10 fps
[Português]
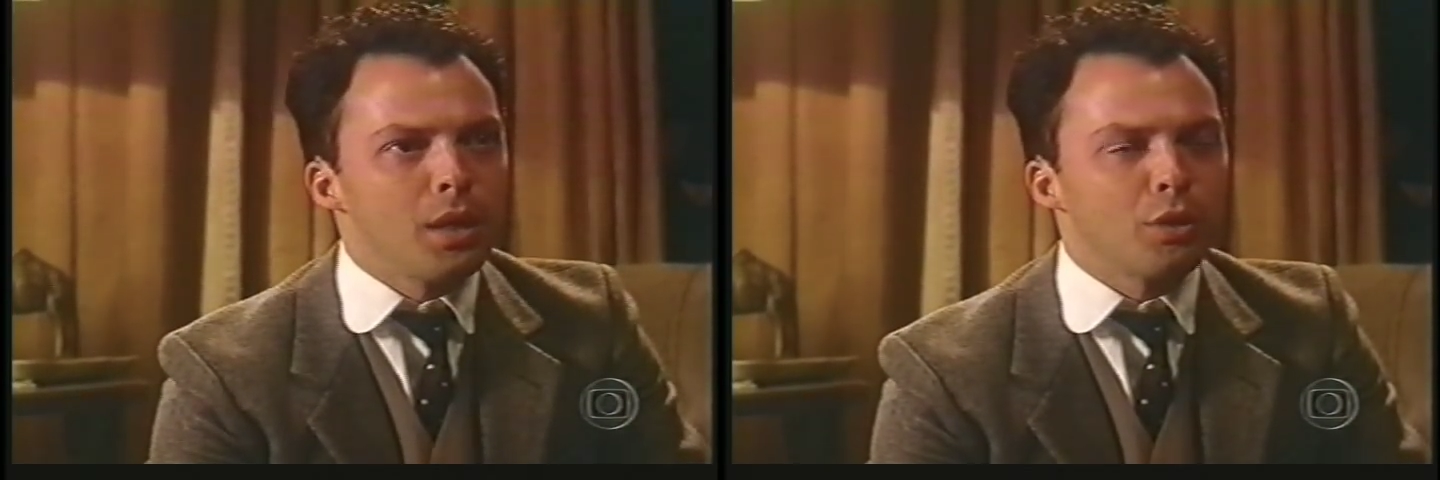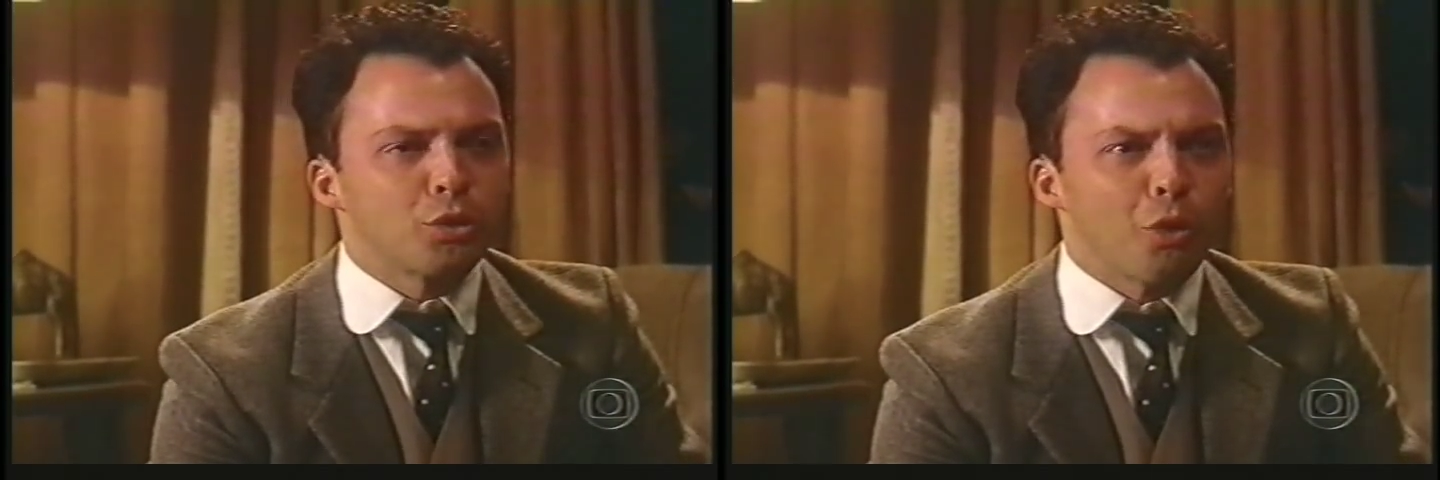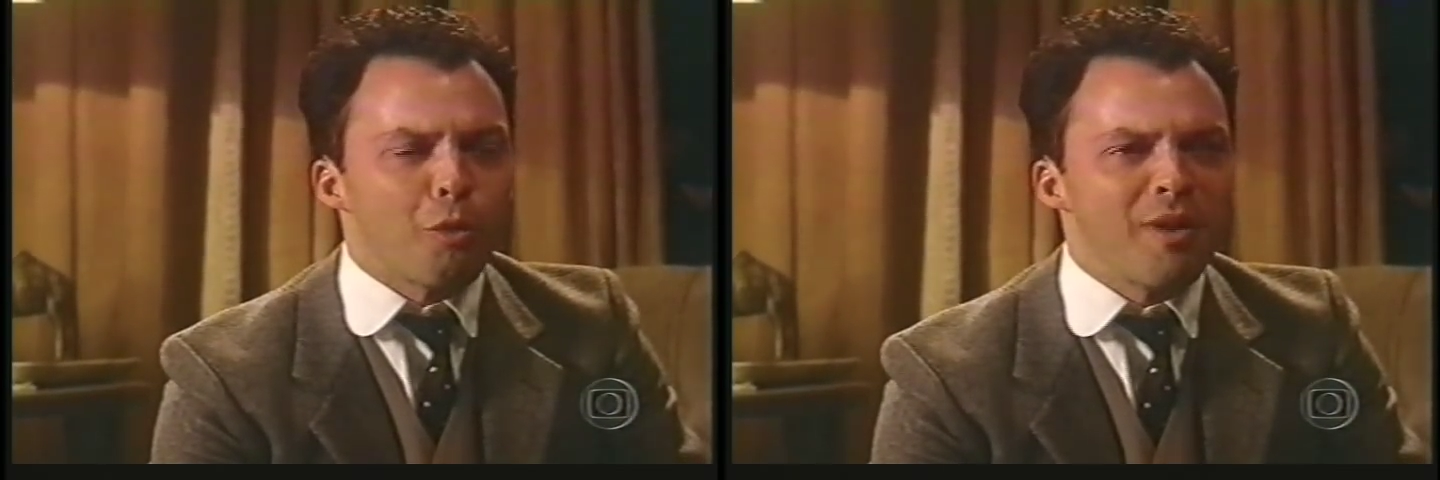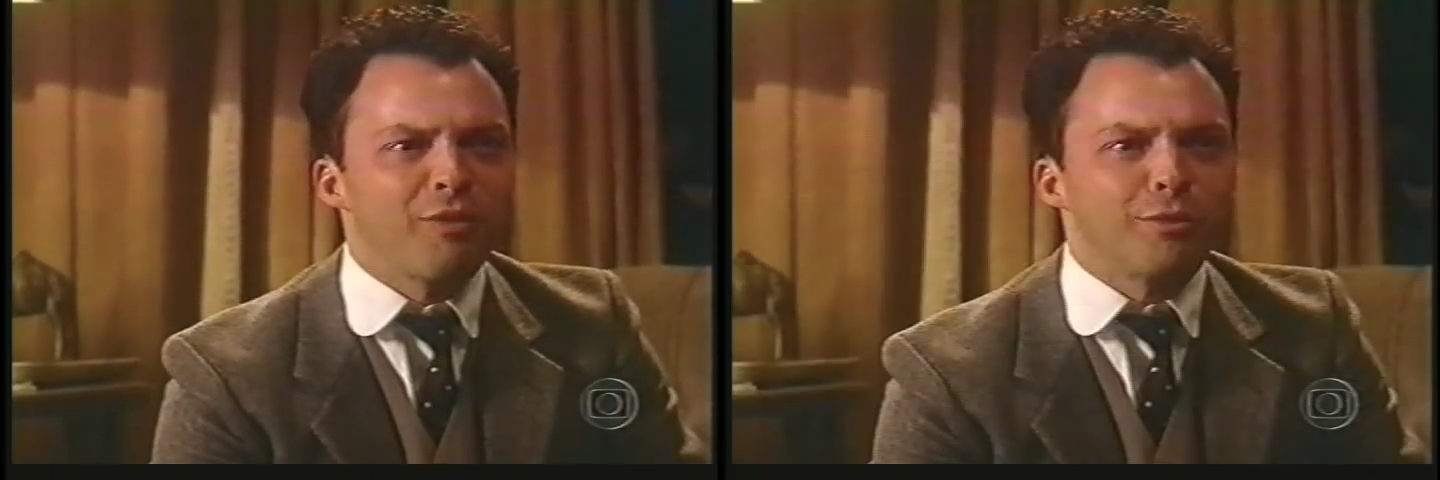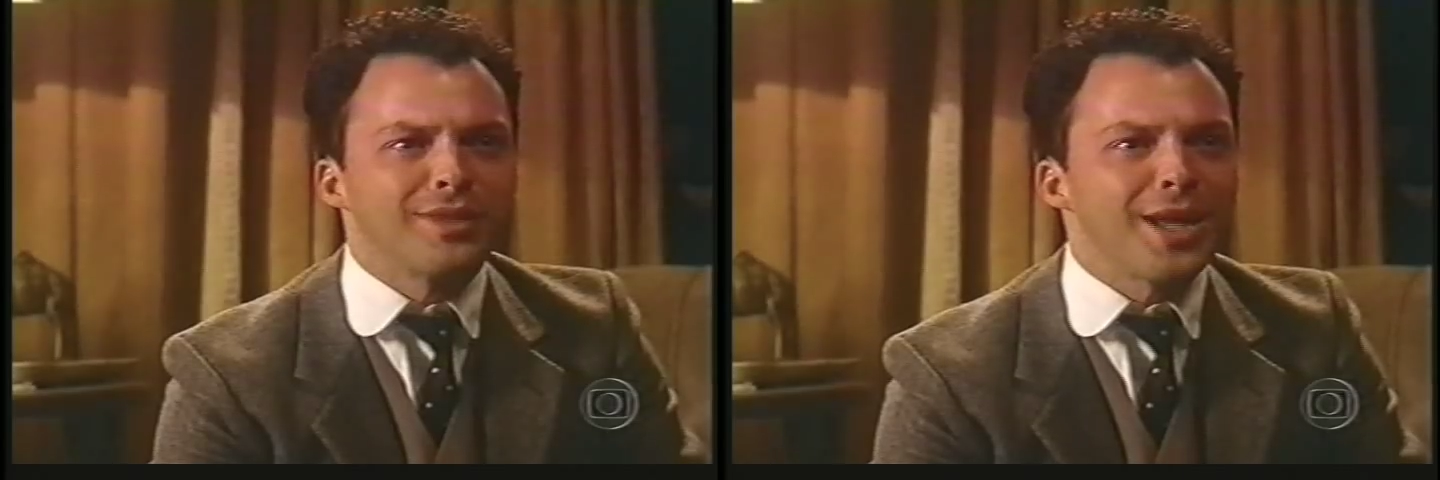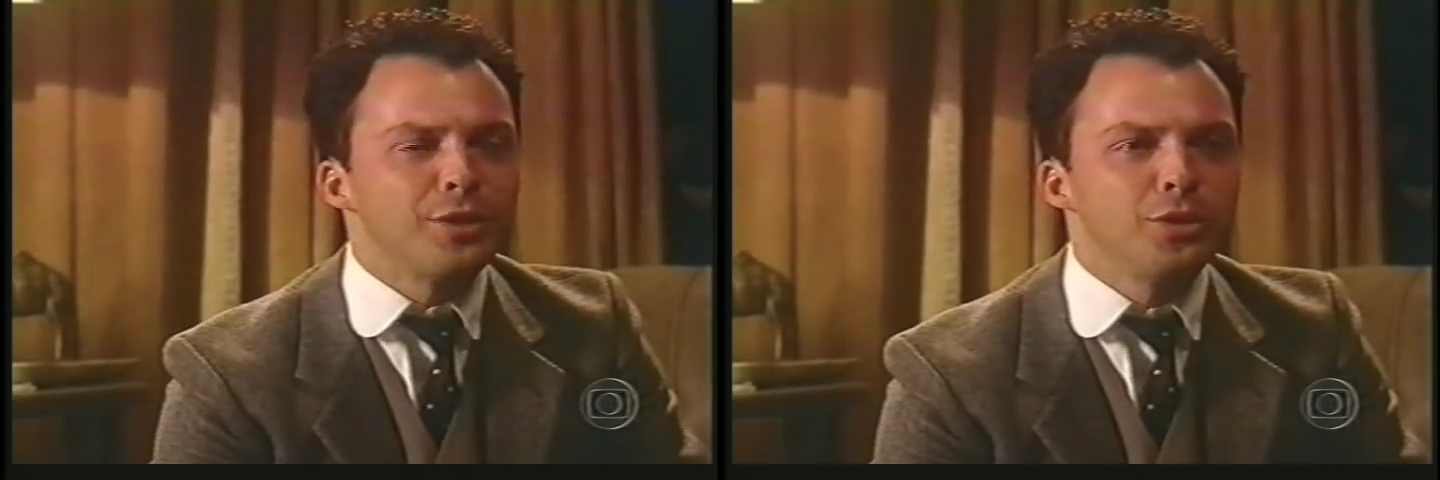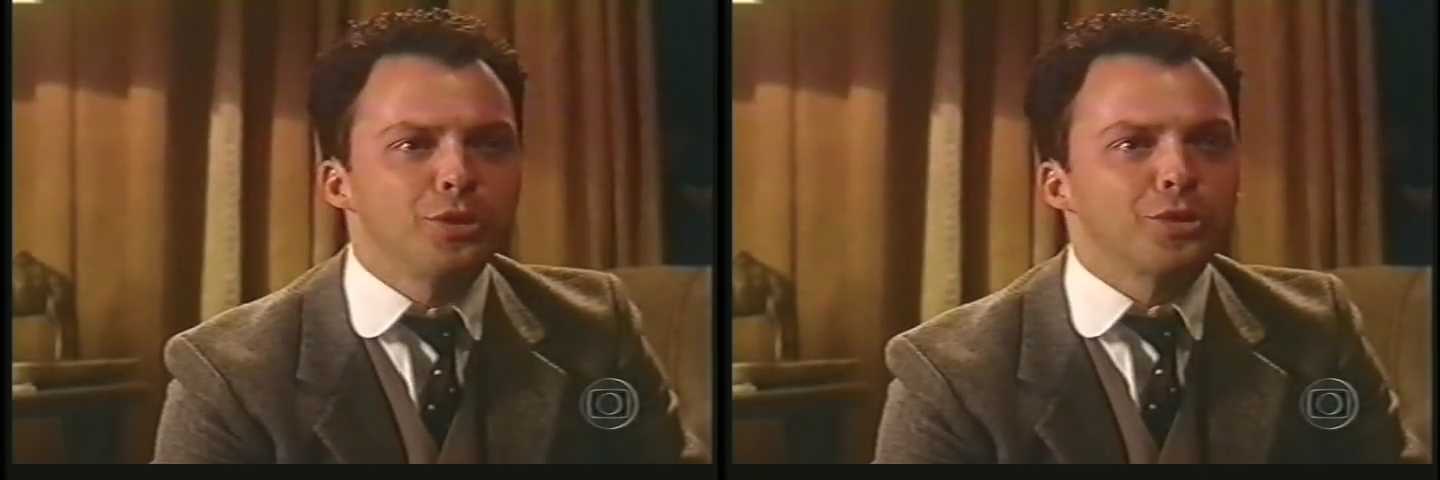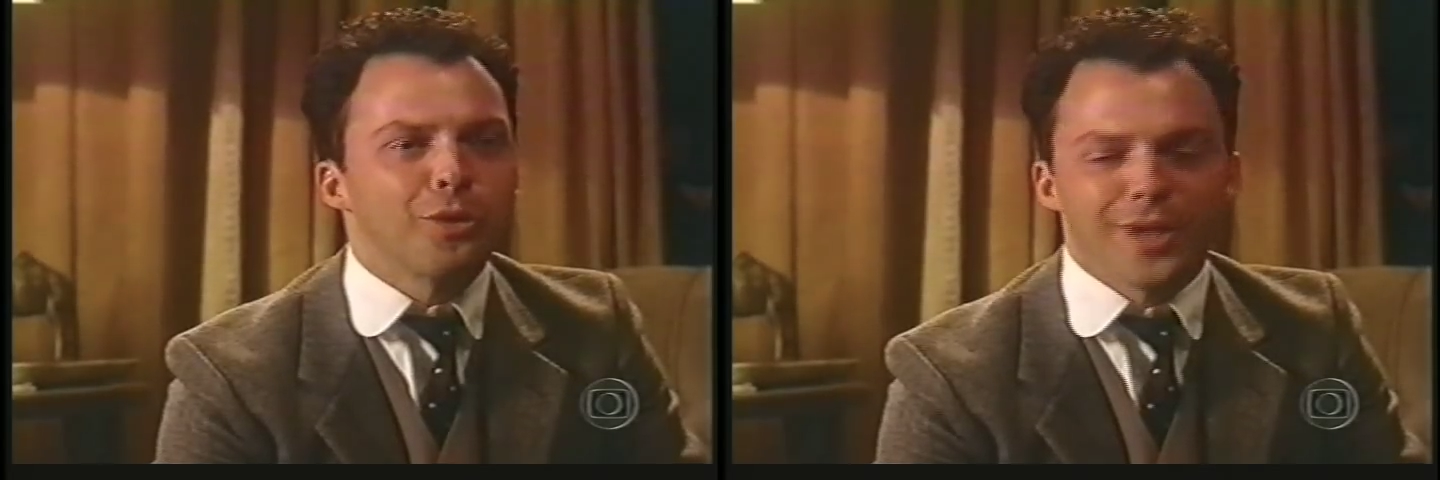Estou com uma vontade de
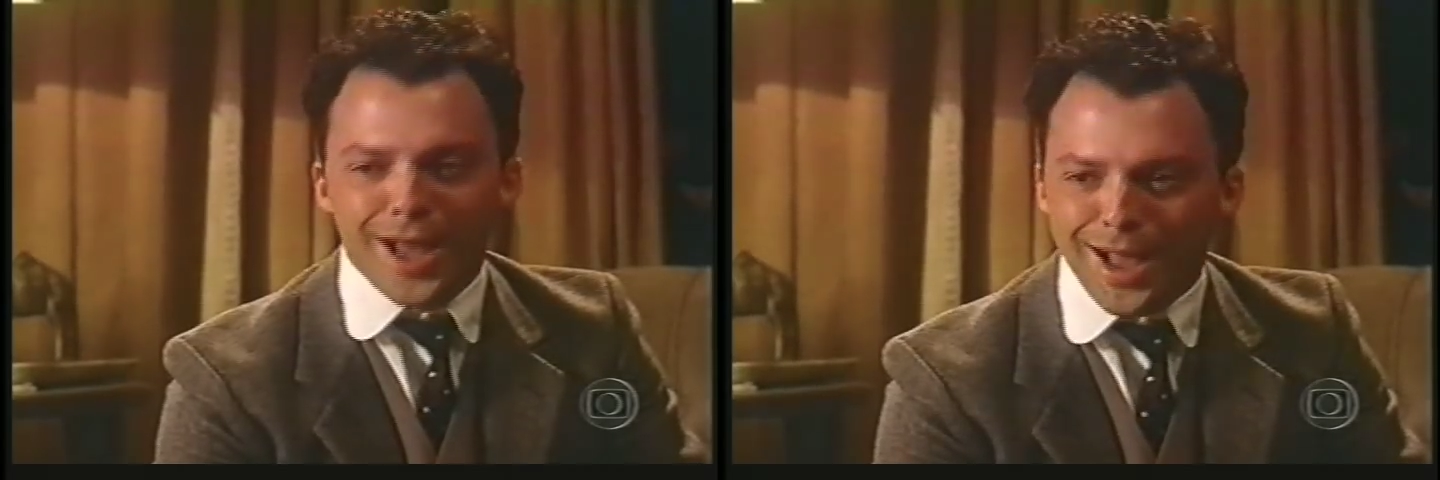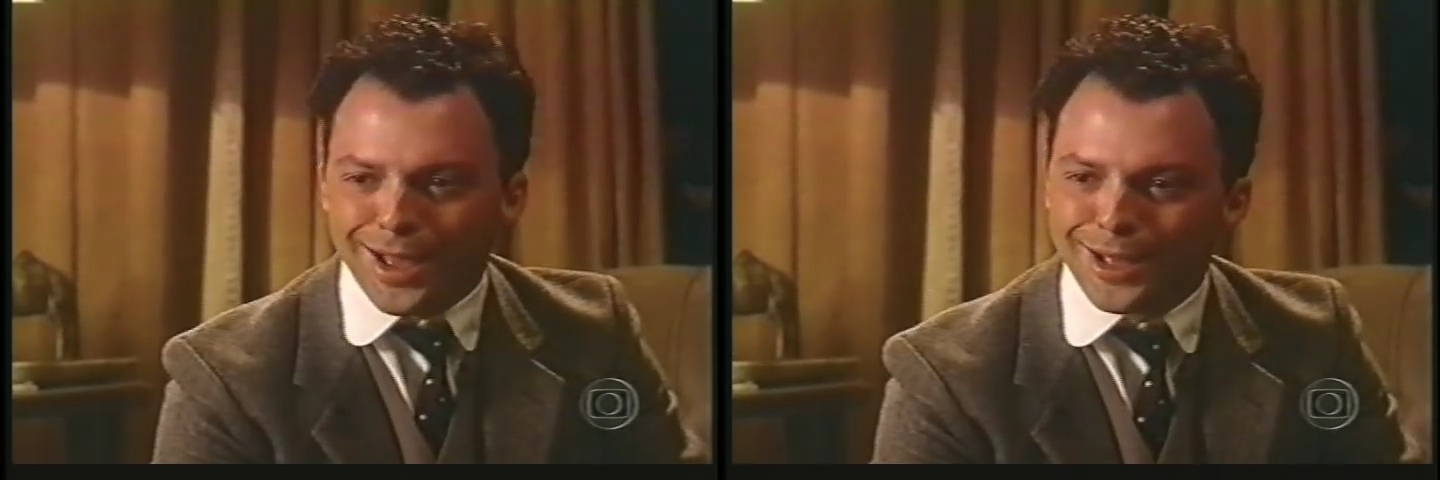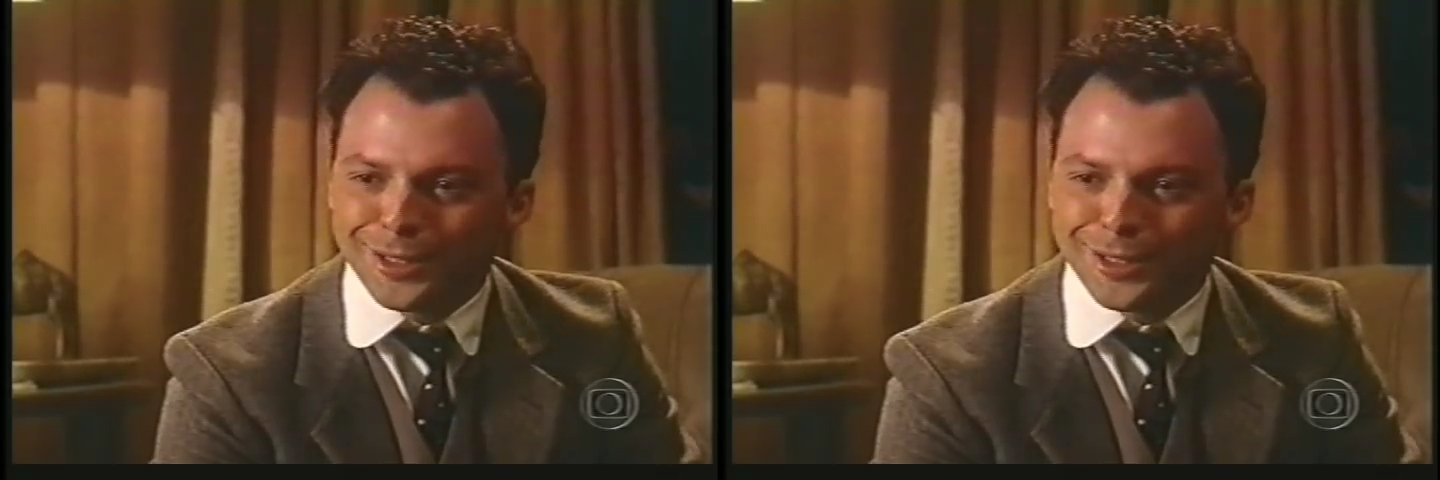chorar.